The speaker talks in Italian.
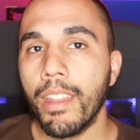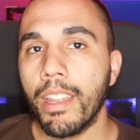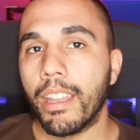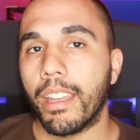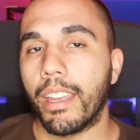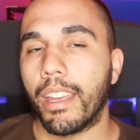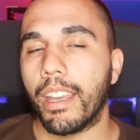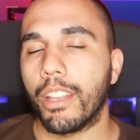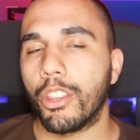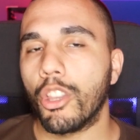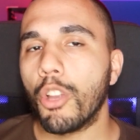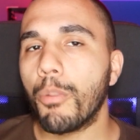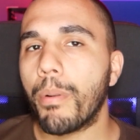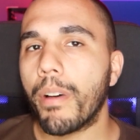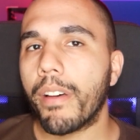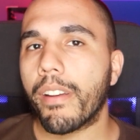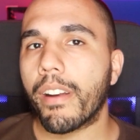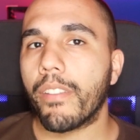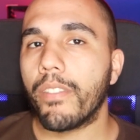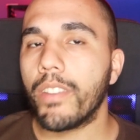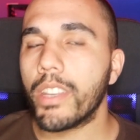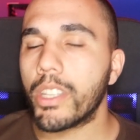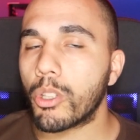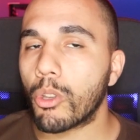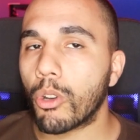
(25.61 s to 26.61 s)
Eh, dopo
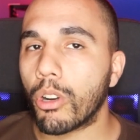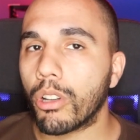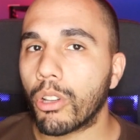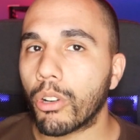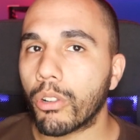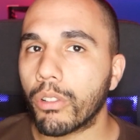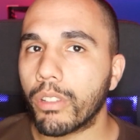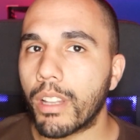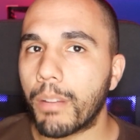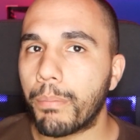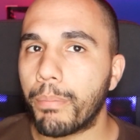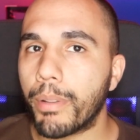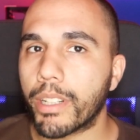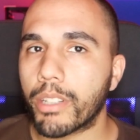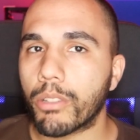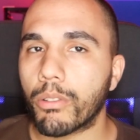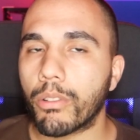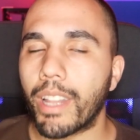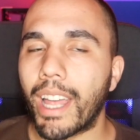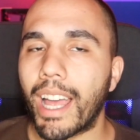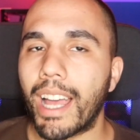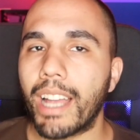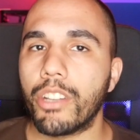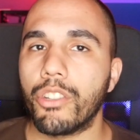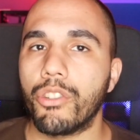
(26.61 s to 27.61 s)
aver visto il ritorno dei
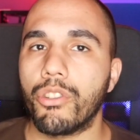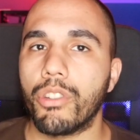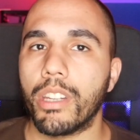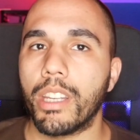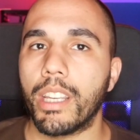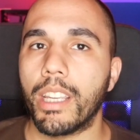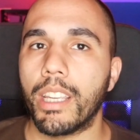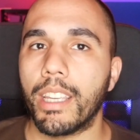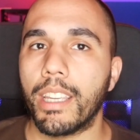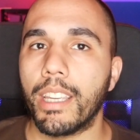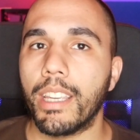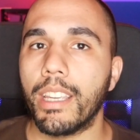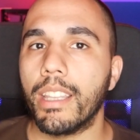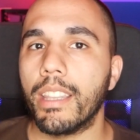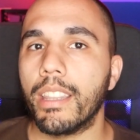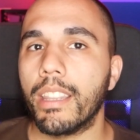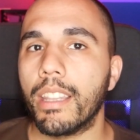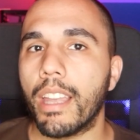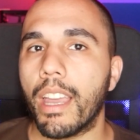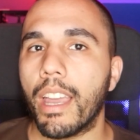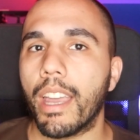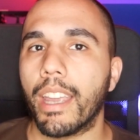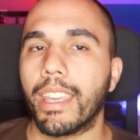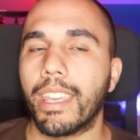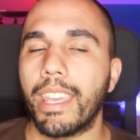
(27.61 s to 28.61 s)
personaggi
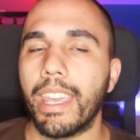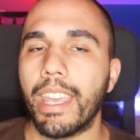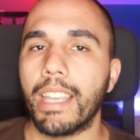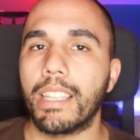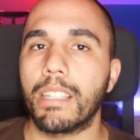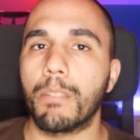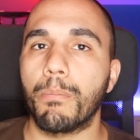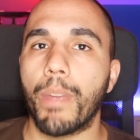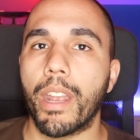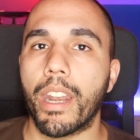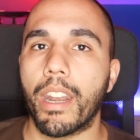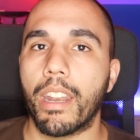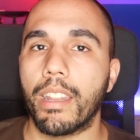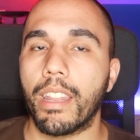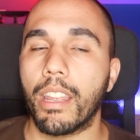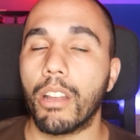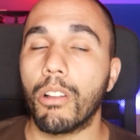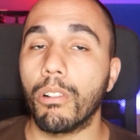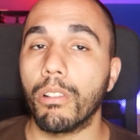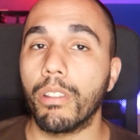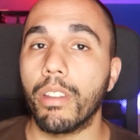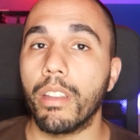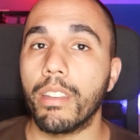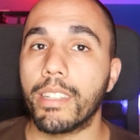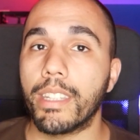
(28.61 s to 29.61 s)
in Kingsman, The
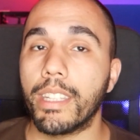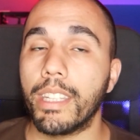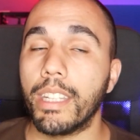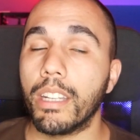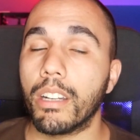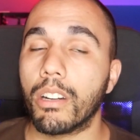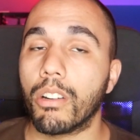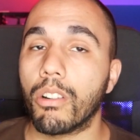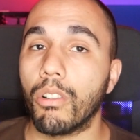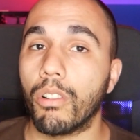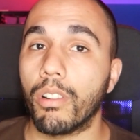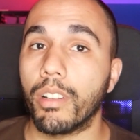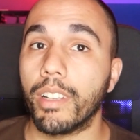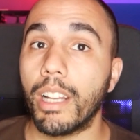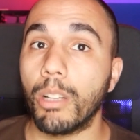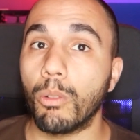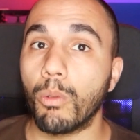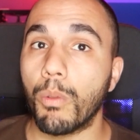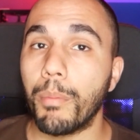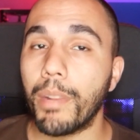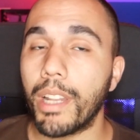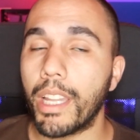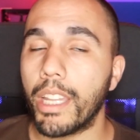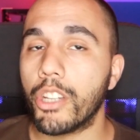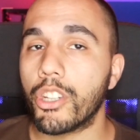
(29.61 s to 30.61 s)
Golden Circle, Circle nel
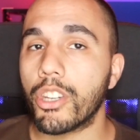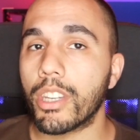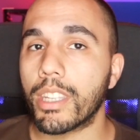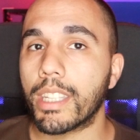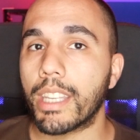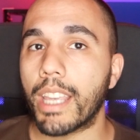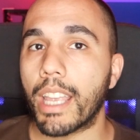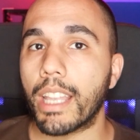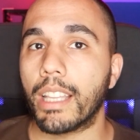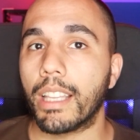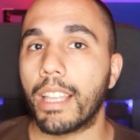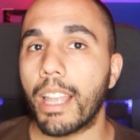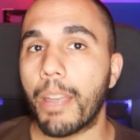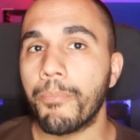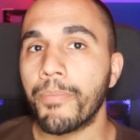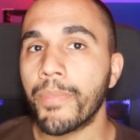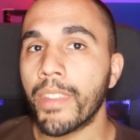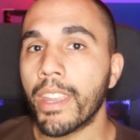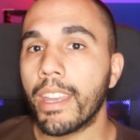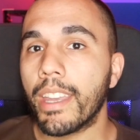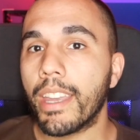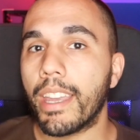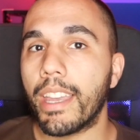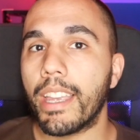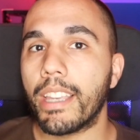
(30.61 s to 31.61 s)
2017
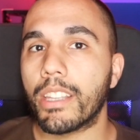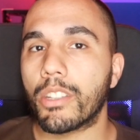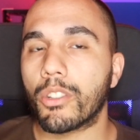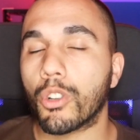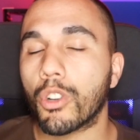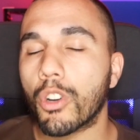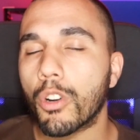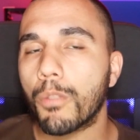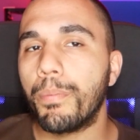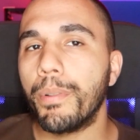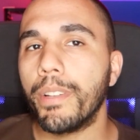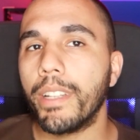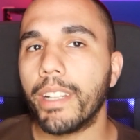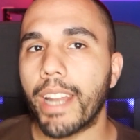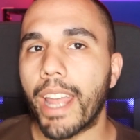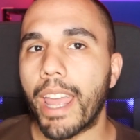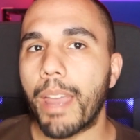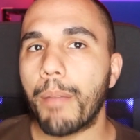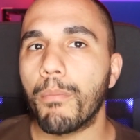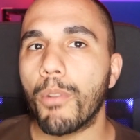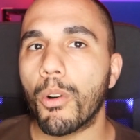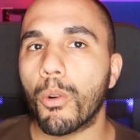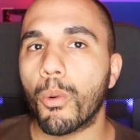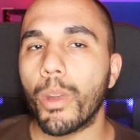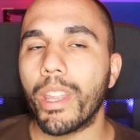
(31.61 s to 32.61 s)
eh,
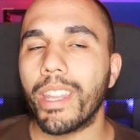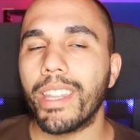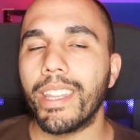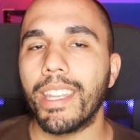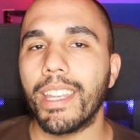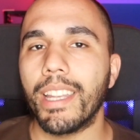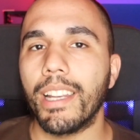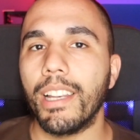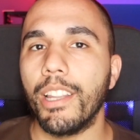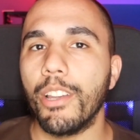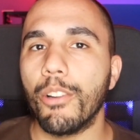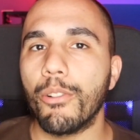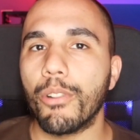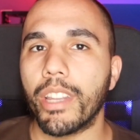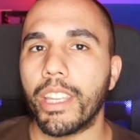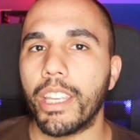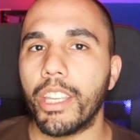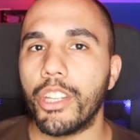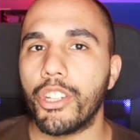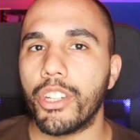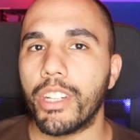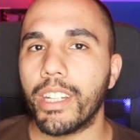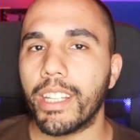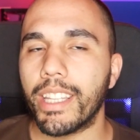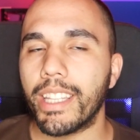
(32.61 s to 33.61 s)
scopriremo quindi le
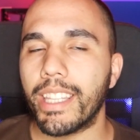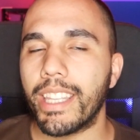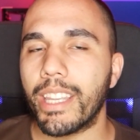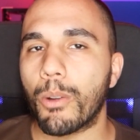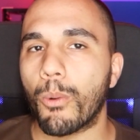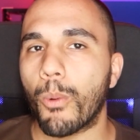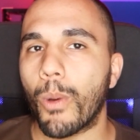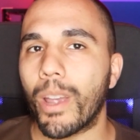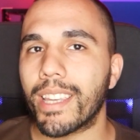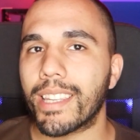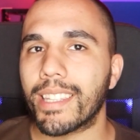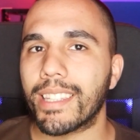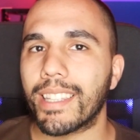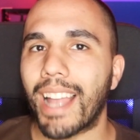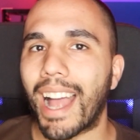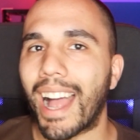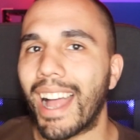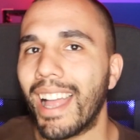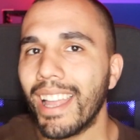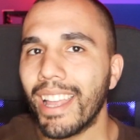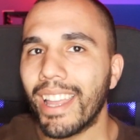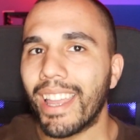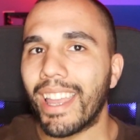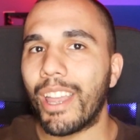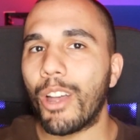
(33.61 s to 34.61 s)
origini di
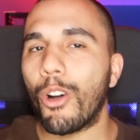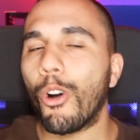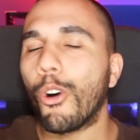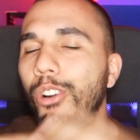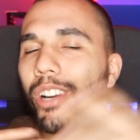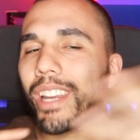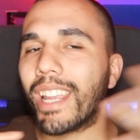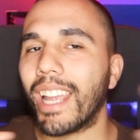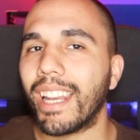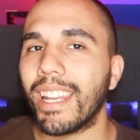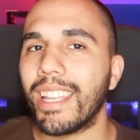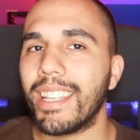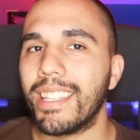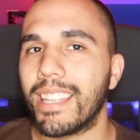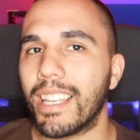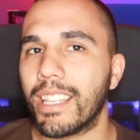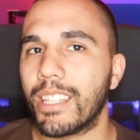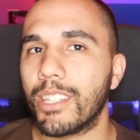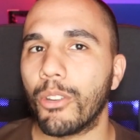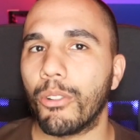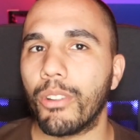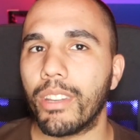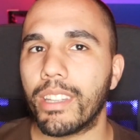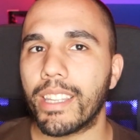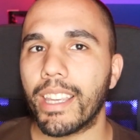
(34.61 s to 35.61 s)
questa eh,
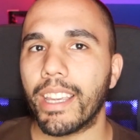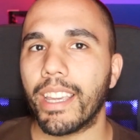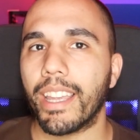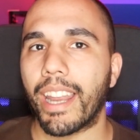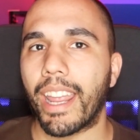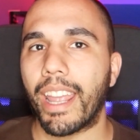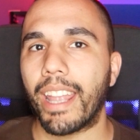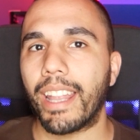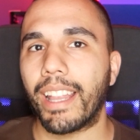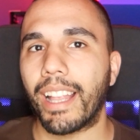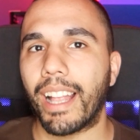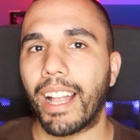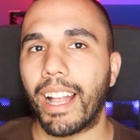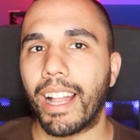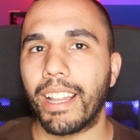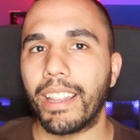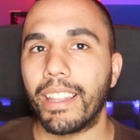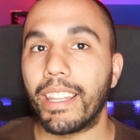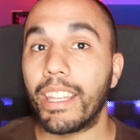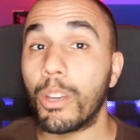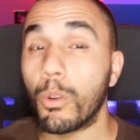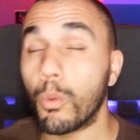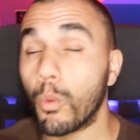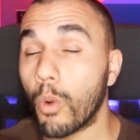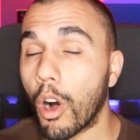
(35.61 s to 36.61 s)
organizzazione segreta
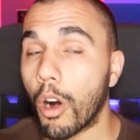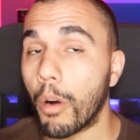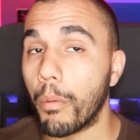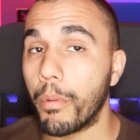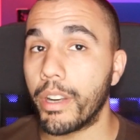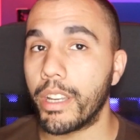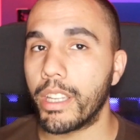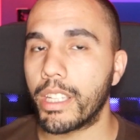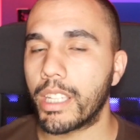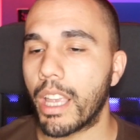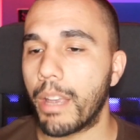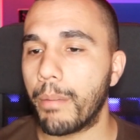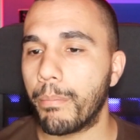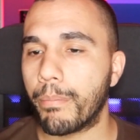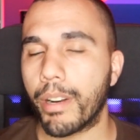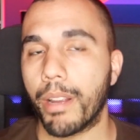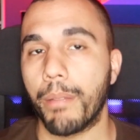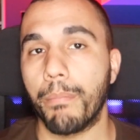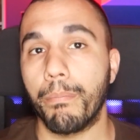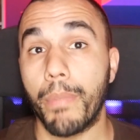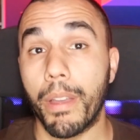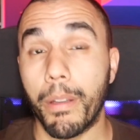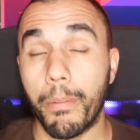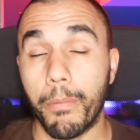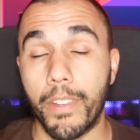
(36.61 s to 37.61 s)
di uomini sempre
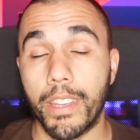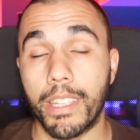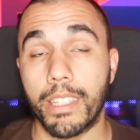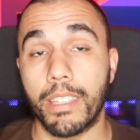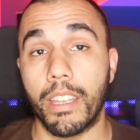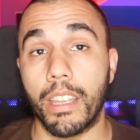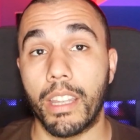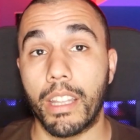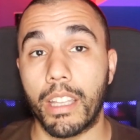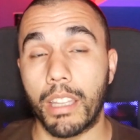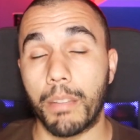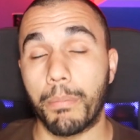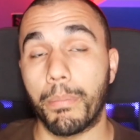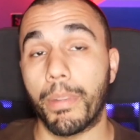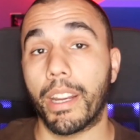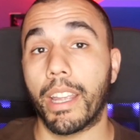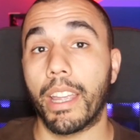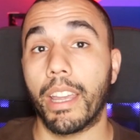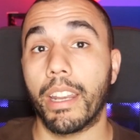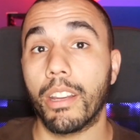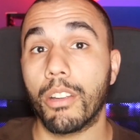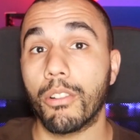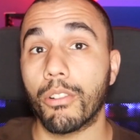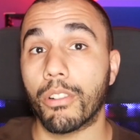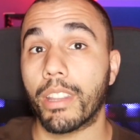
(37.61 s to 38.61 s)
ben vestiti,
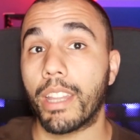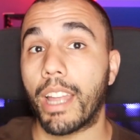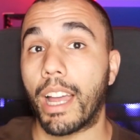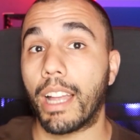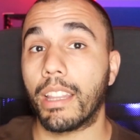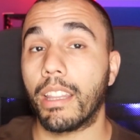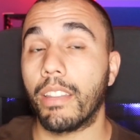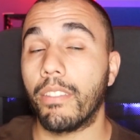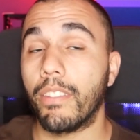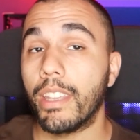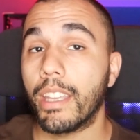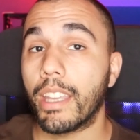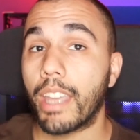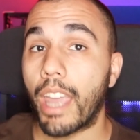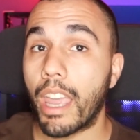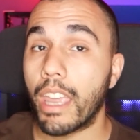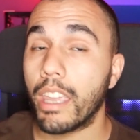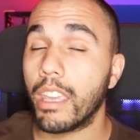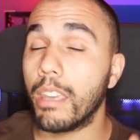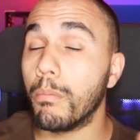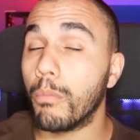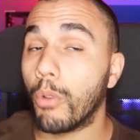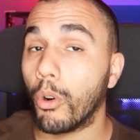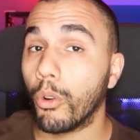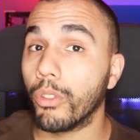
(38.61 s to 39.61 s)
perché ricordatevi che
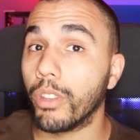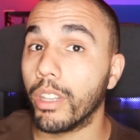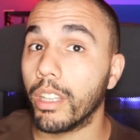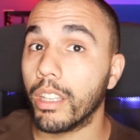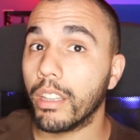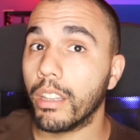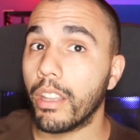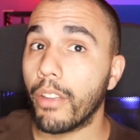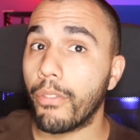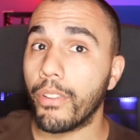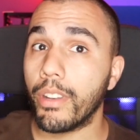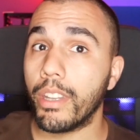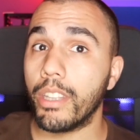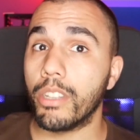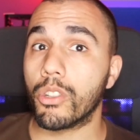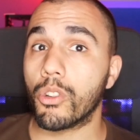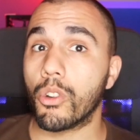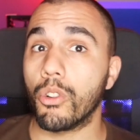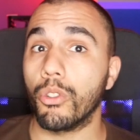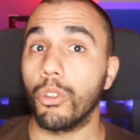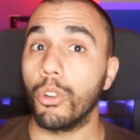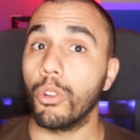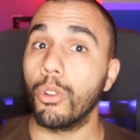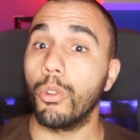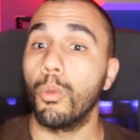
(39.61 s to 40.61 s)
i modi
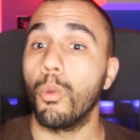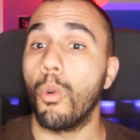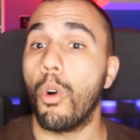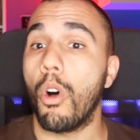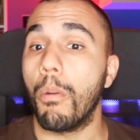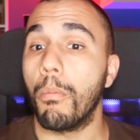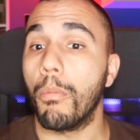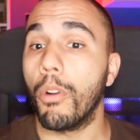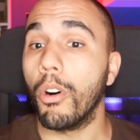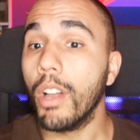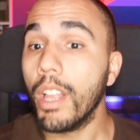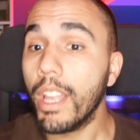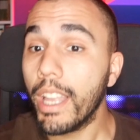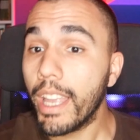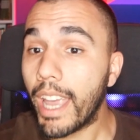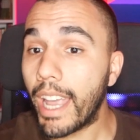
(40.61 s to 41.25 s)
definiscono l'uomo.